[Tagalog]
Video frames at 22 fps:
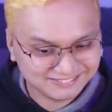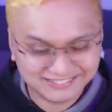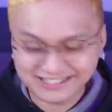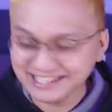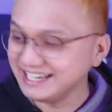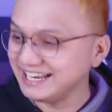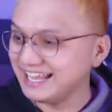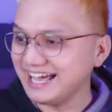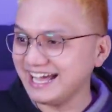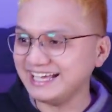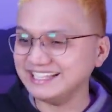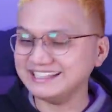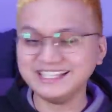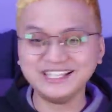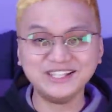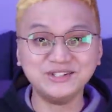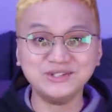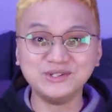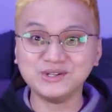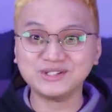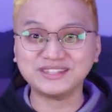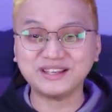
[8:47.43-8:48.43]
Wala na
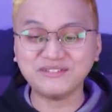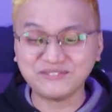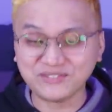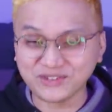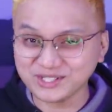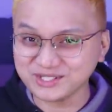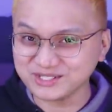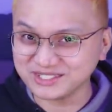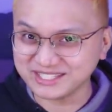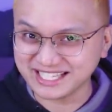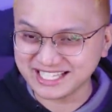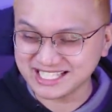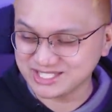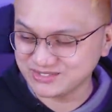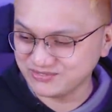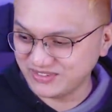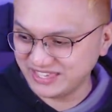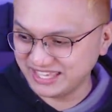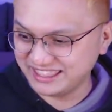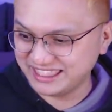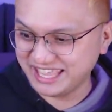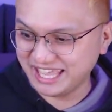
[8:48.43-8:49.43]
yung utang for today's
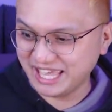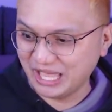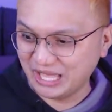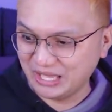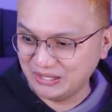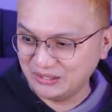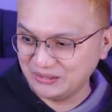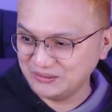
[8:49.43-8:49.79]
video.